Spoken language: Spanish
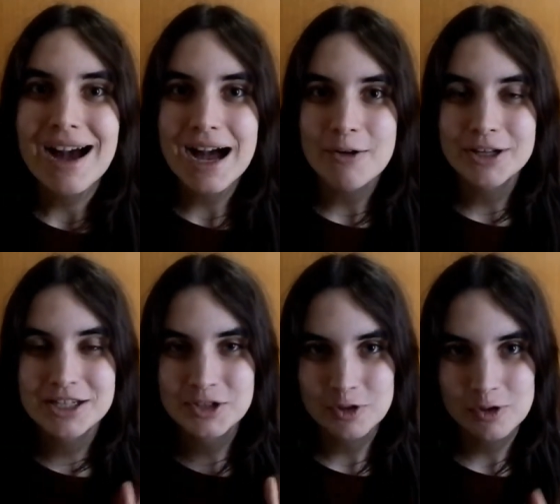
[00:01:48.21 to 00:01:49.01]
Ahora
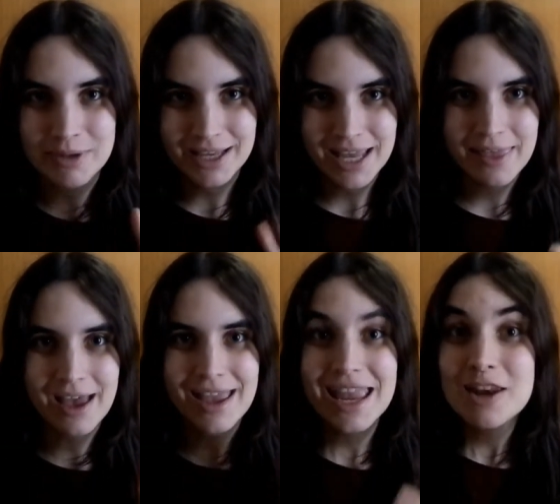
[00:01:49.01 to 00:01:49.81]
solo me
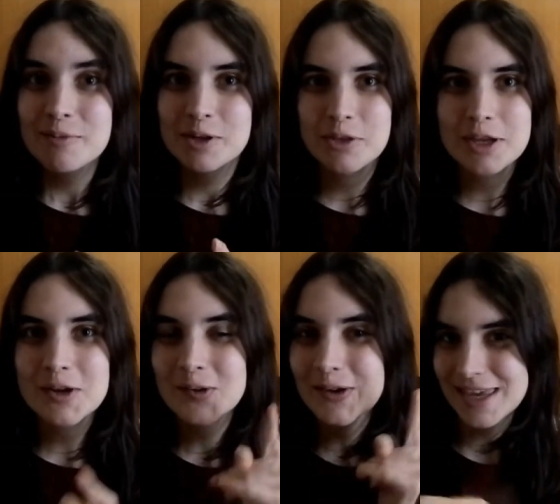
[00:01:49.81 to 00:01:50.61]
queda el número
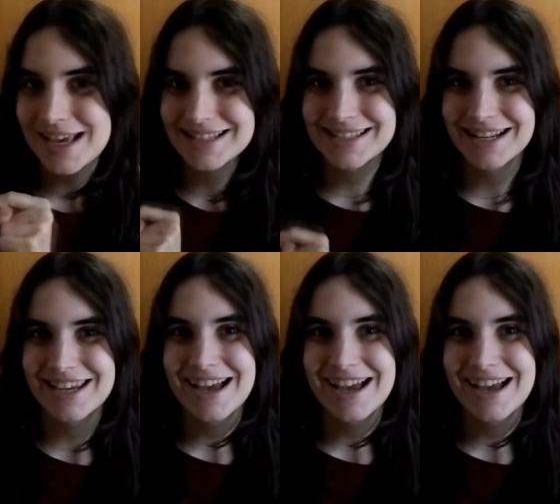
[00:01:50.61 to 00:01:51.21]
5 y ya estaré